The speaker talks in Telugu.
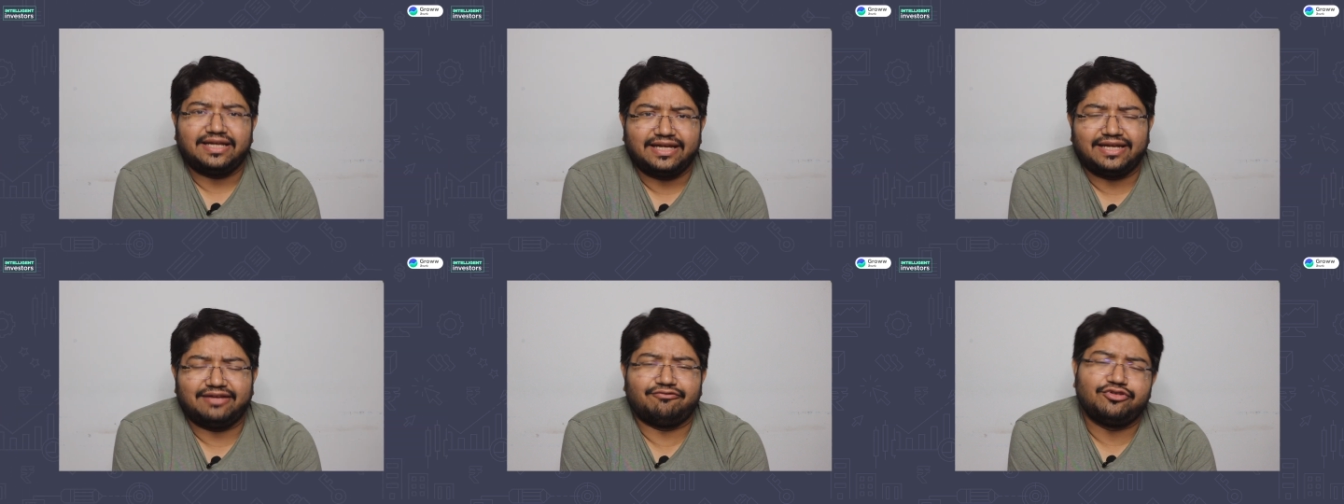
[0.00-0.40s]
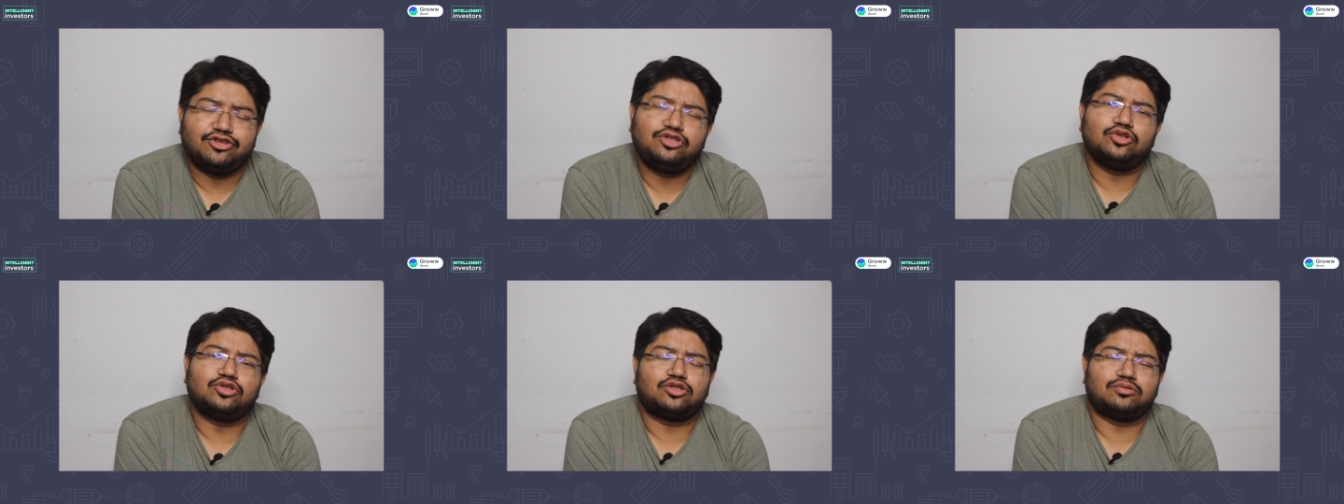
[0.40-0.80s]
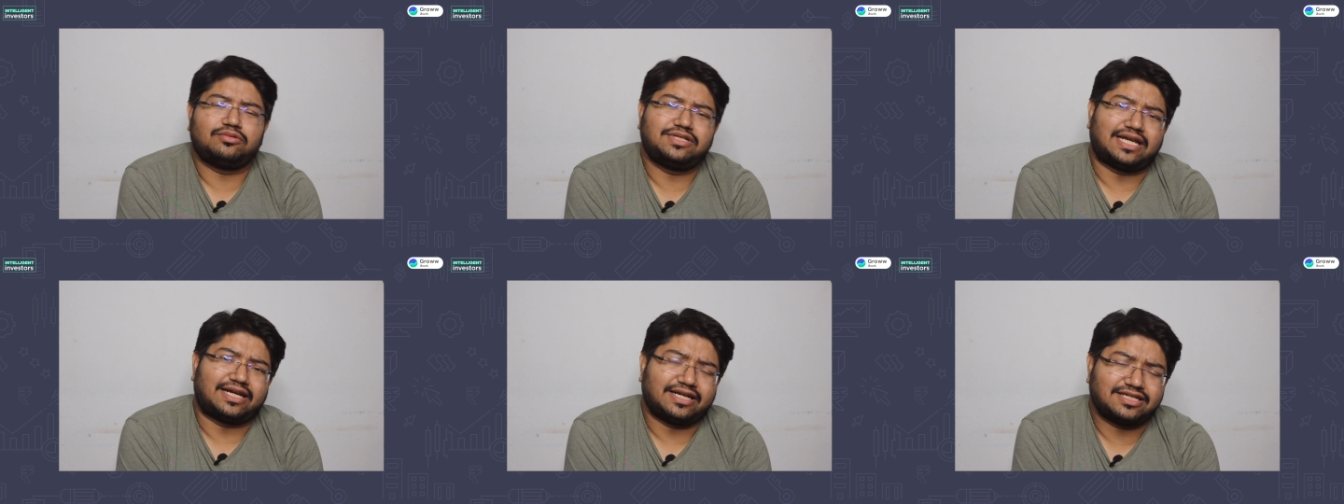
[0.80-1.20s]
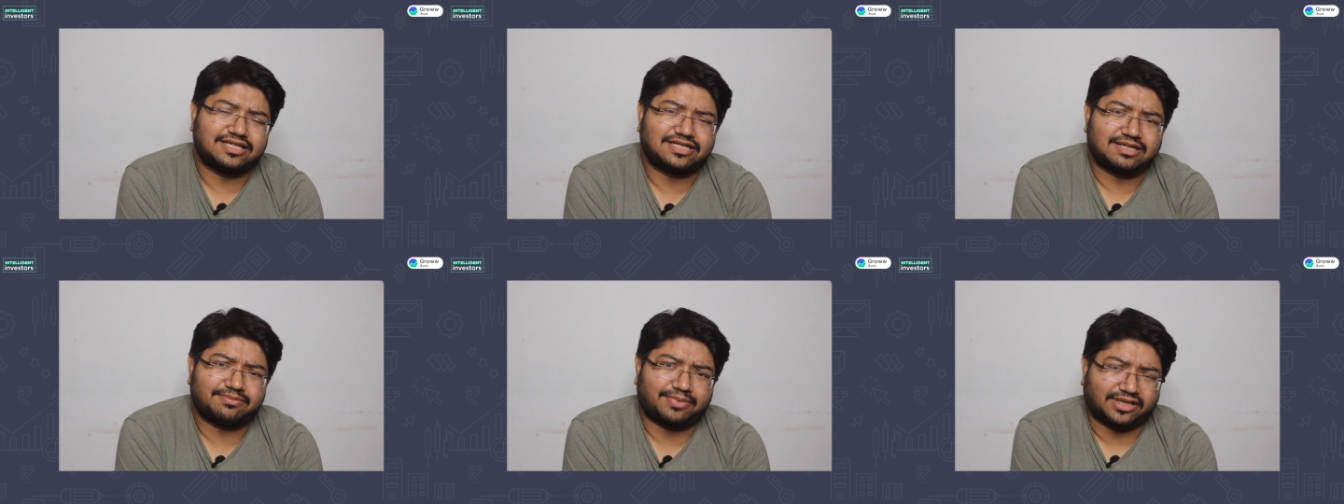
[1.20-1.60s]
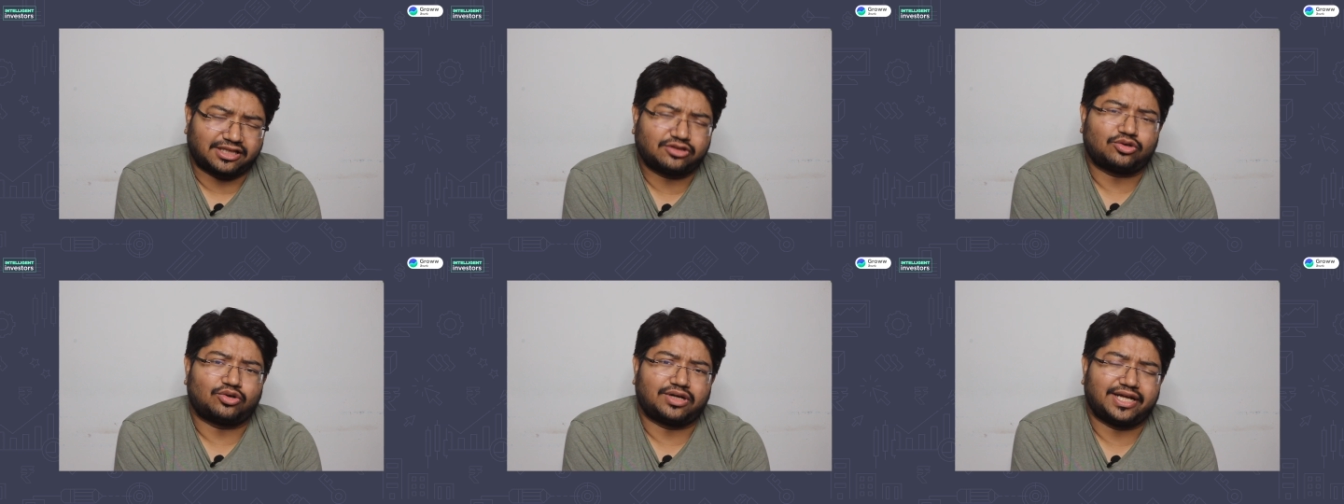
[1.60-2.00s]
ఈ విద్యుత్ జనరేట్ చేసే
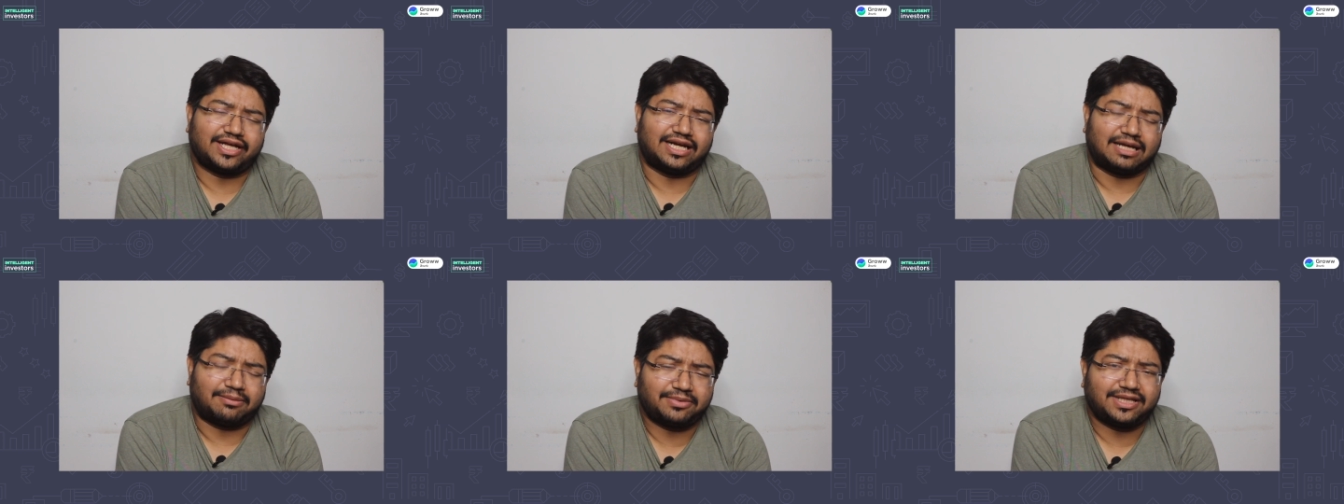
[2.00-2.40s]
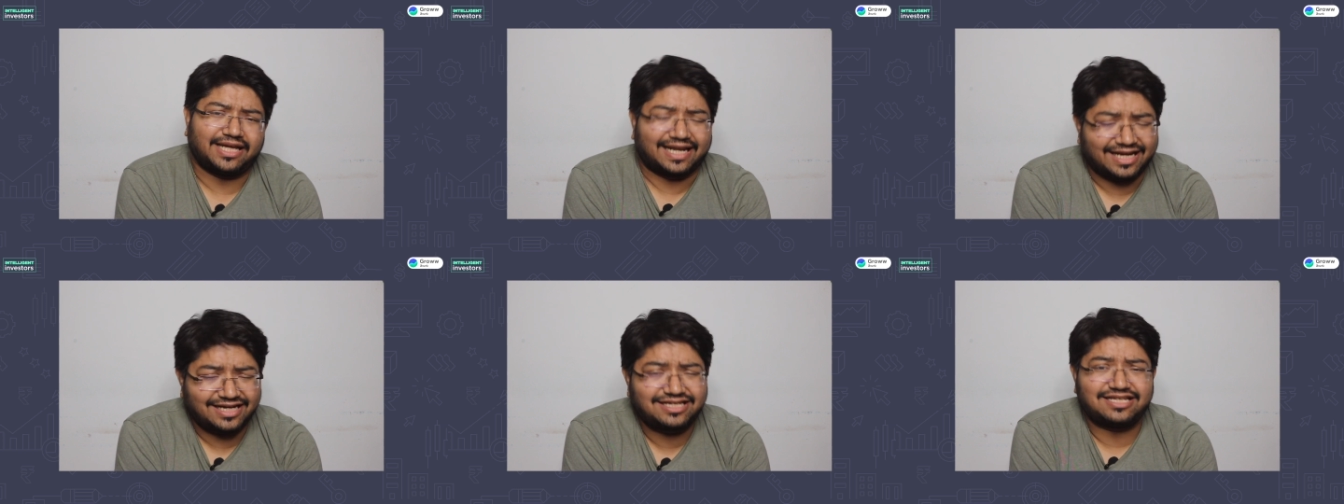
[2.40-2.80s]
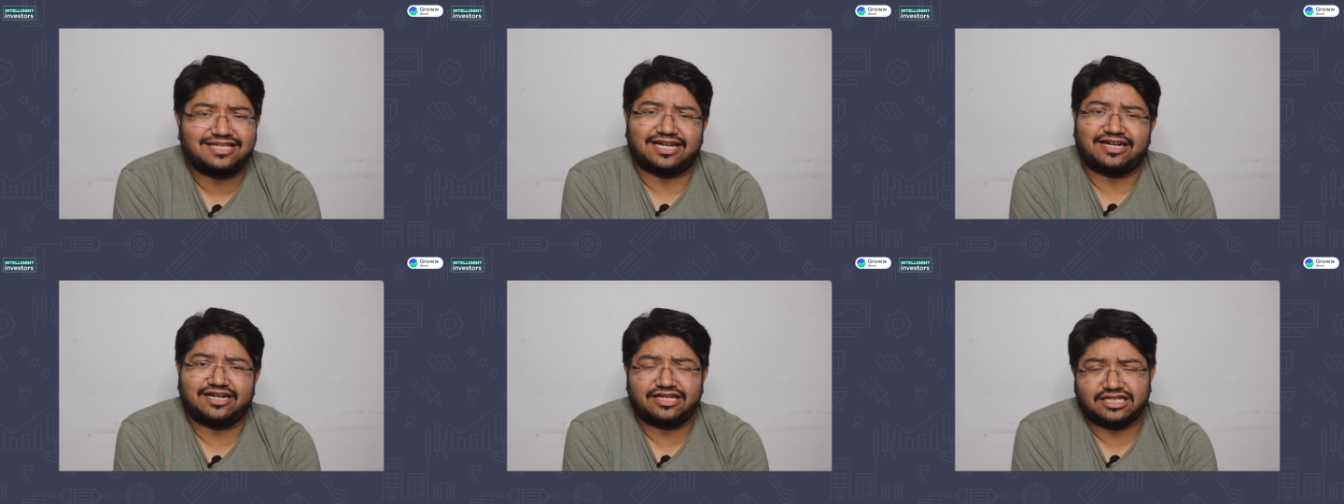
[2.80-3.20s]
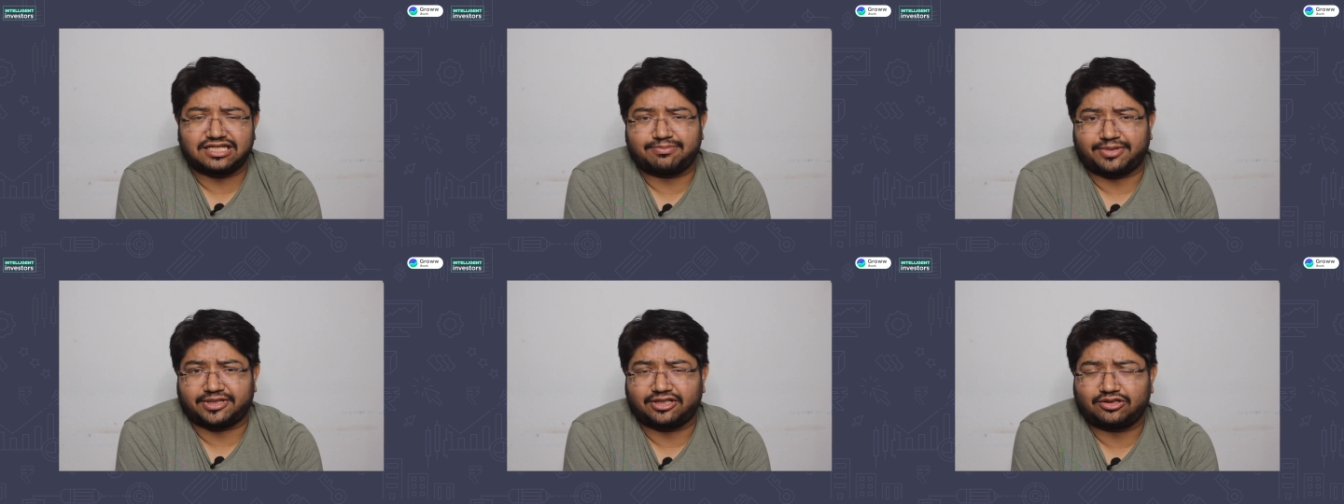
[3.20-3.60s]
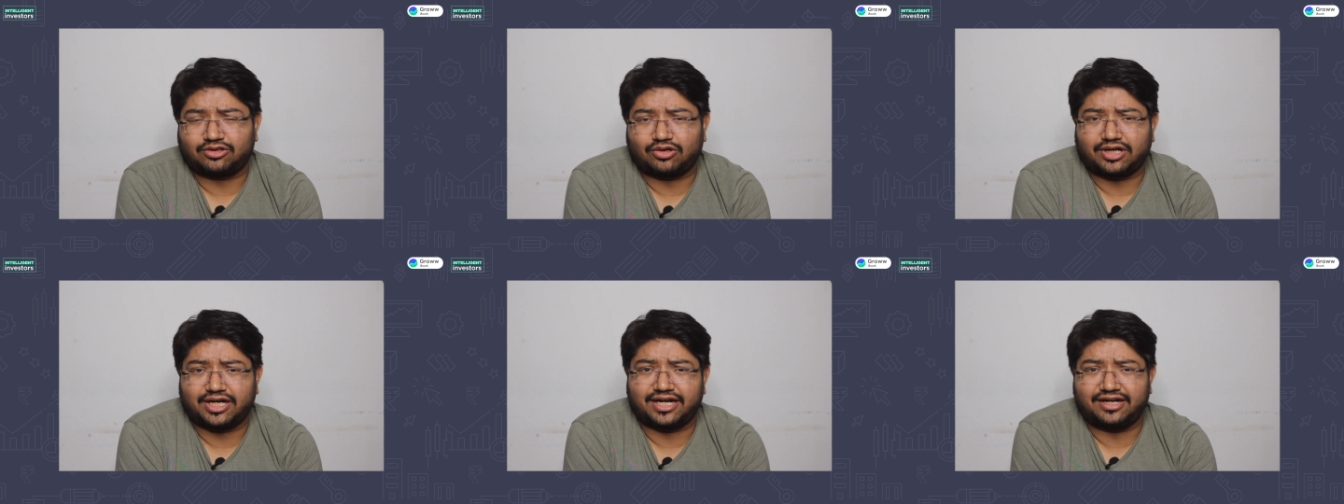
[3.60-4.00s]
పద్ధతులు ఉన్నాయి లేకపోతే ఎనర్జీ జనరేట్ చేసే పద్ధతులు
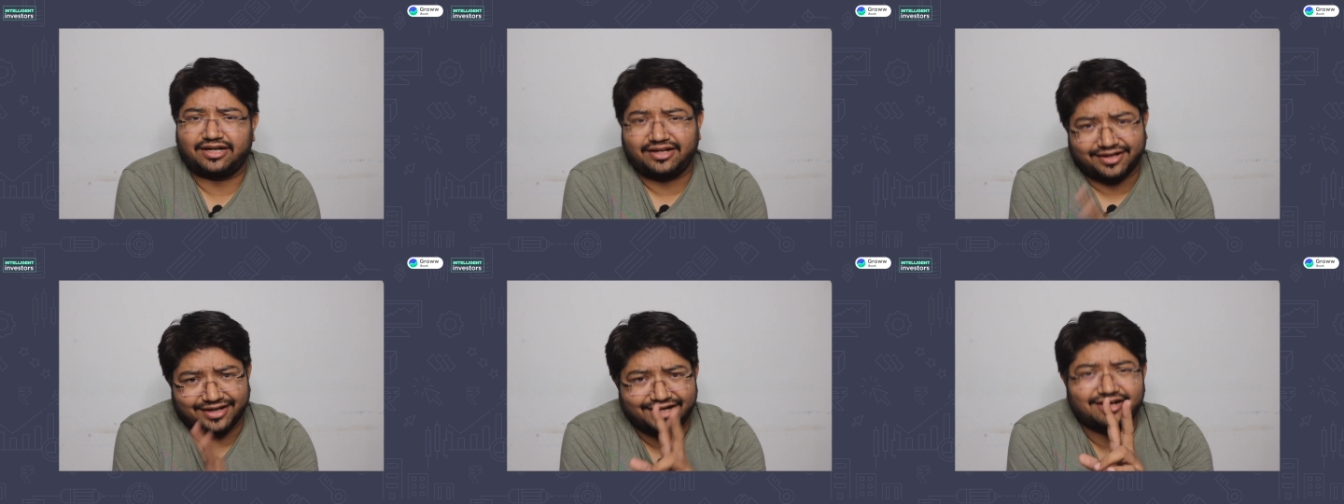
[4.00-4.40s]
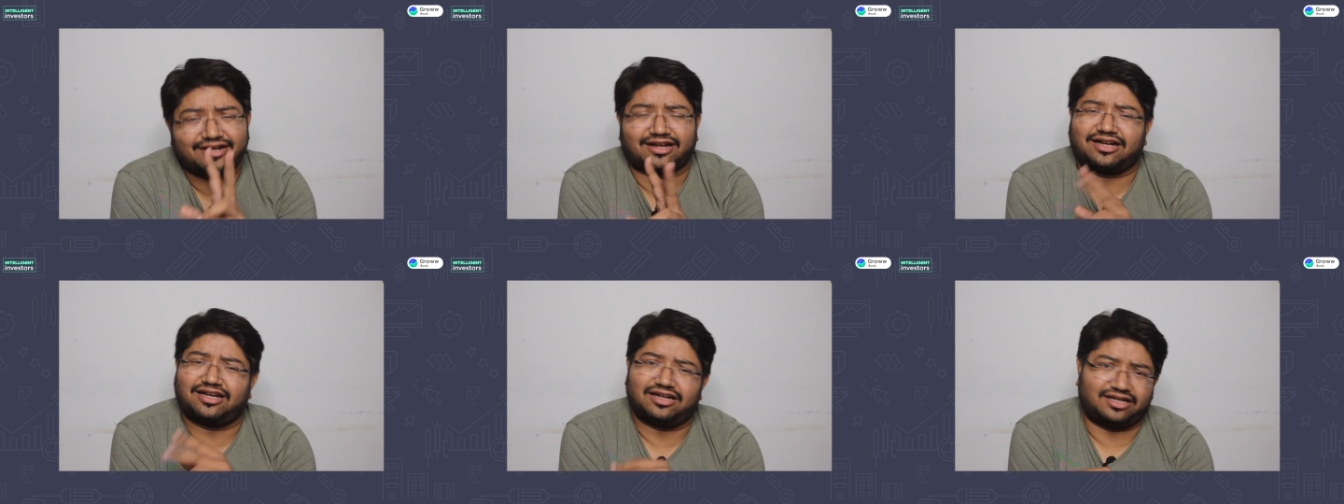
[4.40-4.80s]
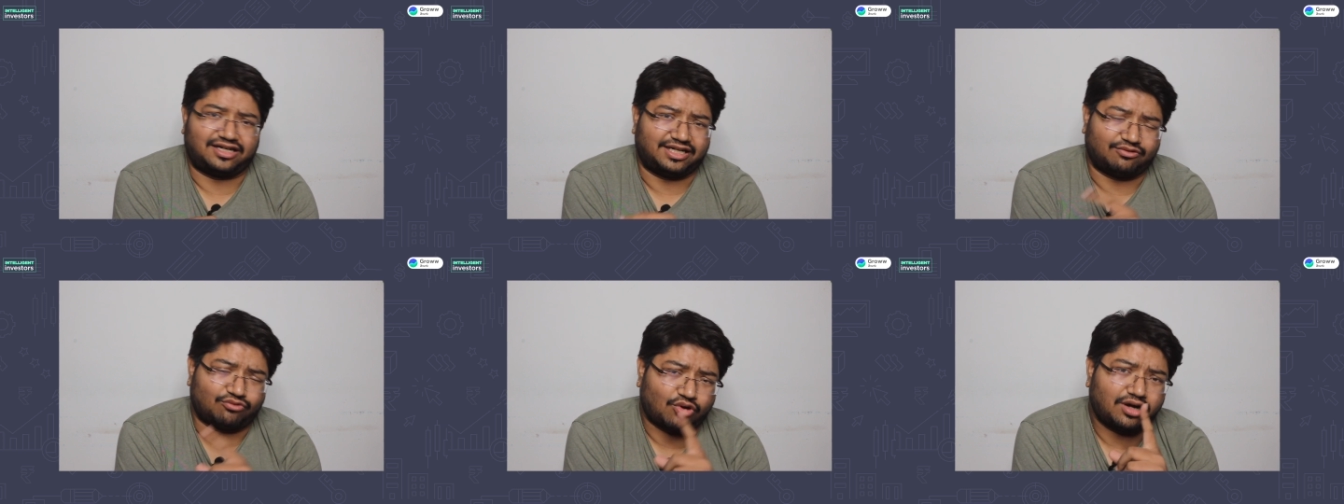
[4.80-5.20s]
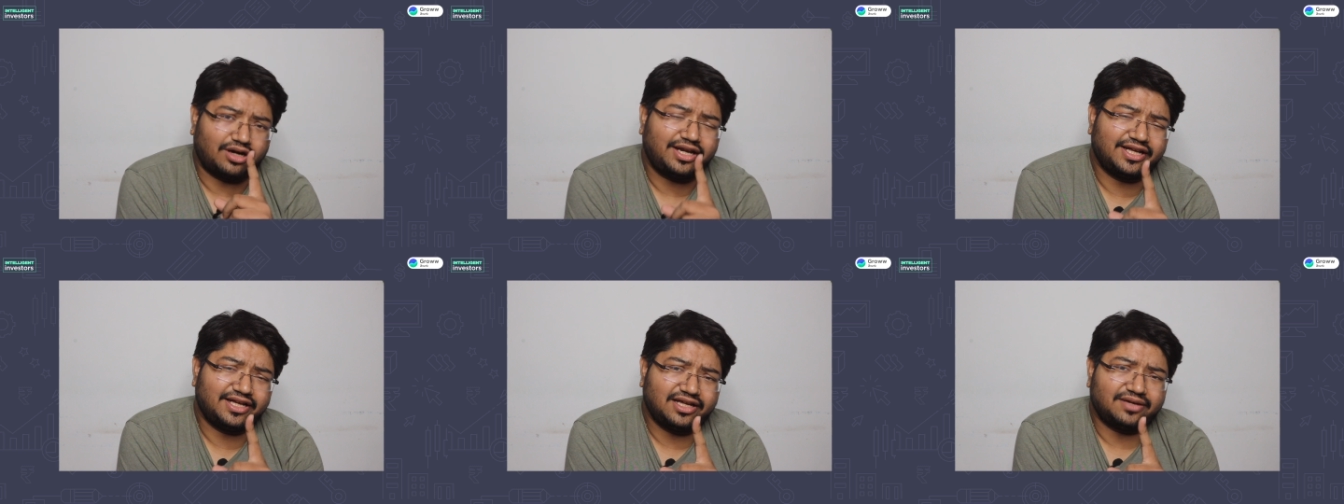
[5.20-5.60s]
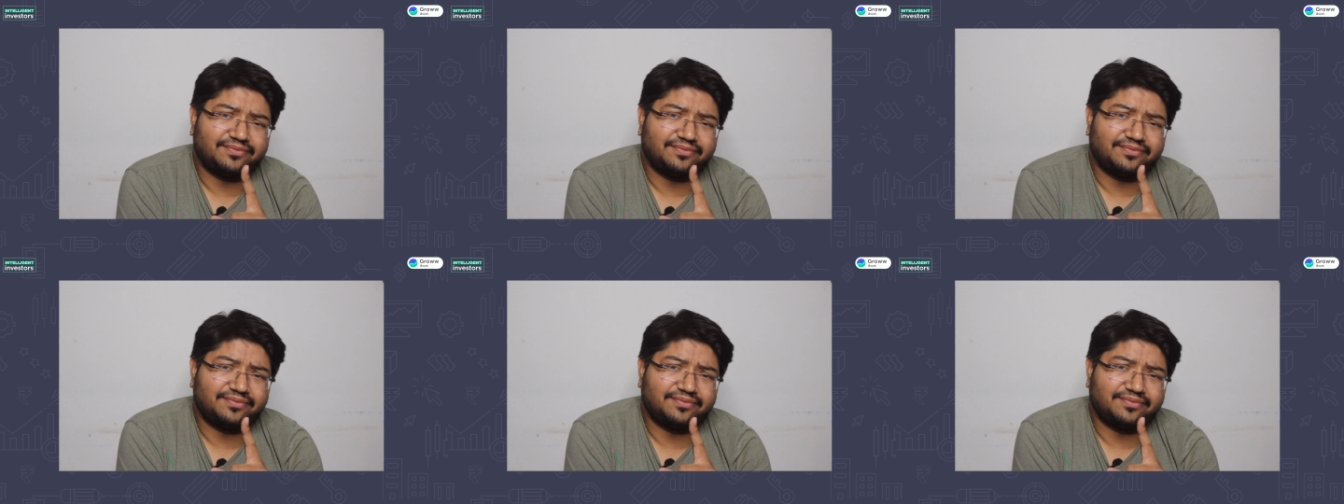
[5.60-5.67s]
ఉన్నాయంటే రెండు రకాలండి ఒకటి